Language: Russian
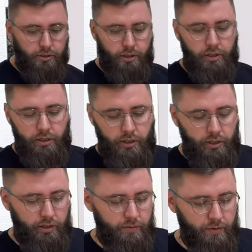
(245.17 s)
стелить
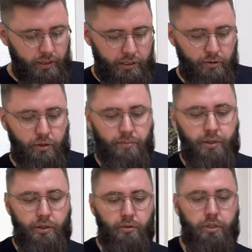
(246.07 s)
и в коридоре.
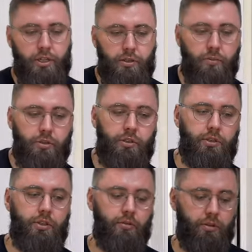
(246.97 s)
Под него также можно
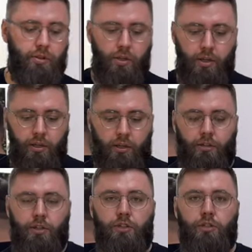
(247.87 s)
сделать
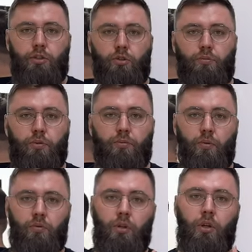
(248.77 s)
электрический теплый
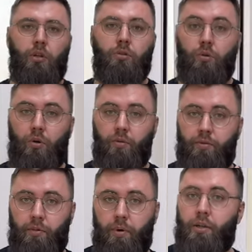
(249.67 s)
пол, но,
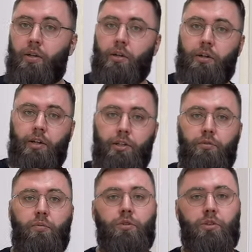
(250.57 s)
внимание, греть
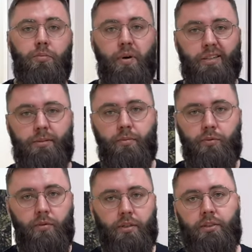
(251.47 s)
его можно максимум
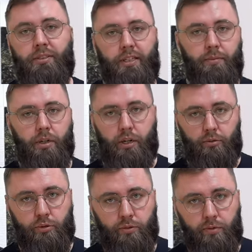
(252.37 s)
27
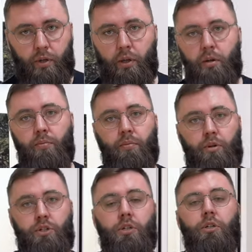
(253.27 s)
градусов.
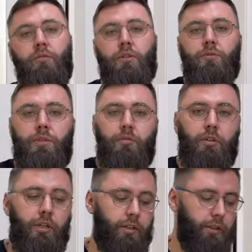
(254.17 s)
Больше корс-винил греть